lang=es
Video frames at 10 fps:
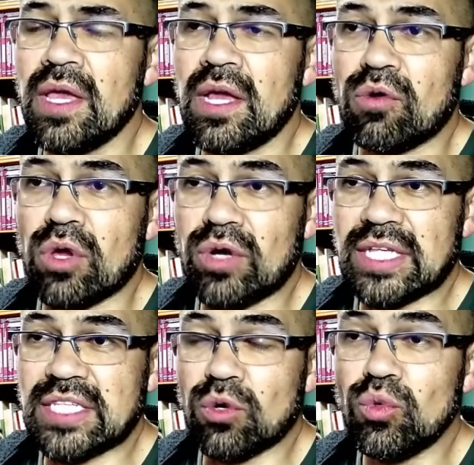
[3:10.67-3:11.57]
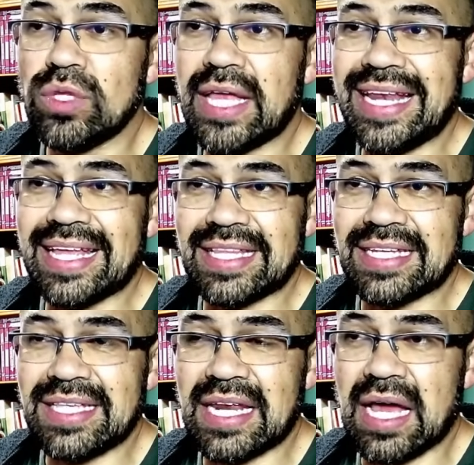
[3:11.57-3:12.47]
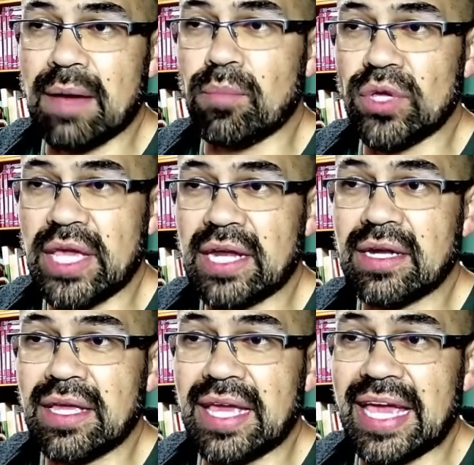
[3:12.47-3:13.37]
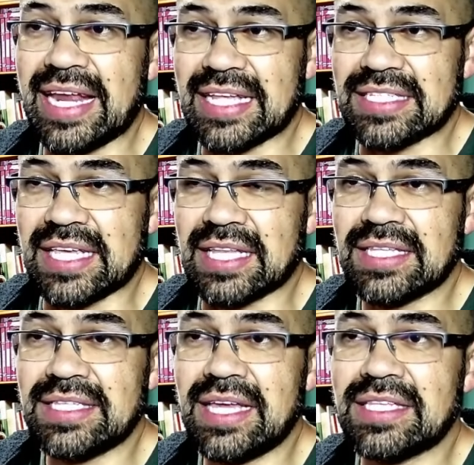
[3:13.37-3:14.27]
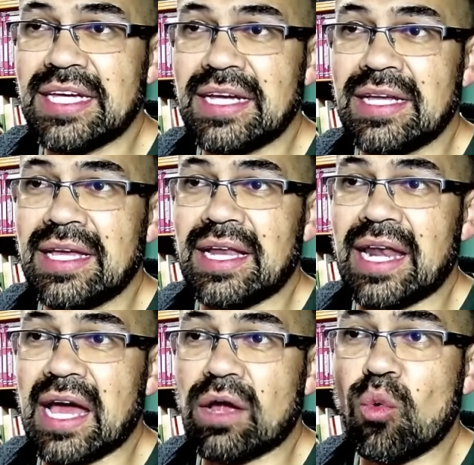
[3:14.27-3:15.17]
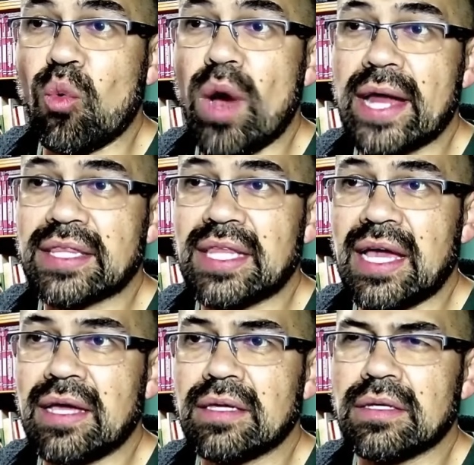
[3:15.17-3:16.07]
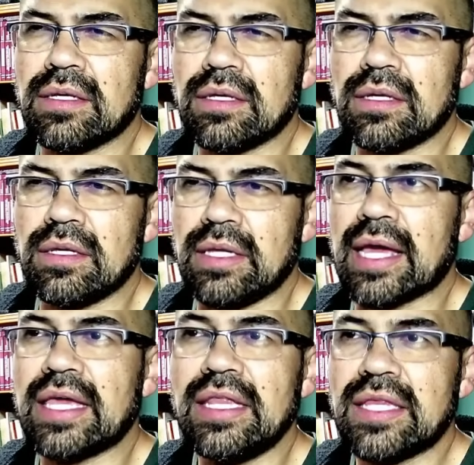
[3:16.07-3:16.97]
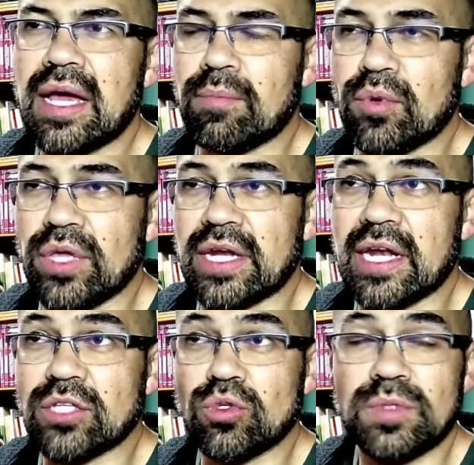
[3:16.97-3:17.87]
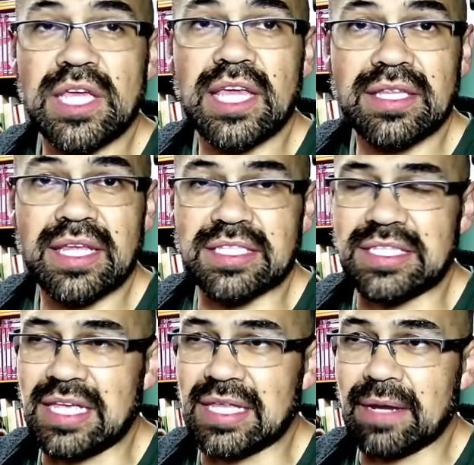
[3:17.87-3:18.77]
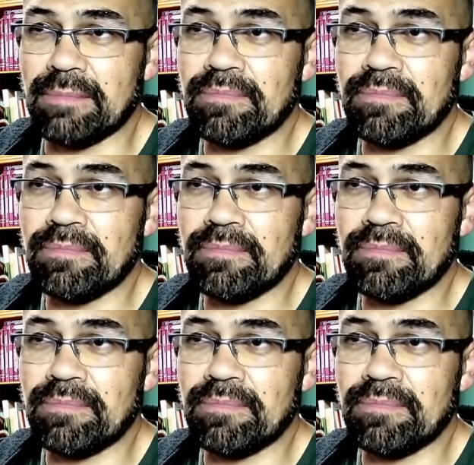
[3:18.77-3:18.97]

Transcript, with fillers: Luego la segunda y la tercera apoyan en la siguiente cercha, la cuarta eh, y la quinta apoyan en la subsiguiente, etcétera.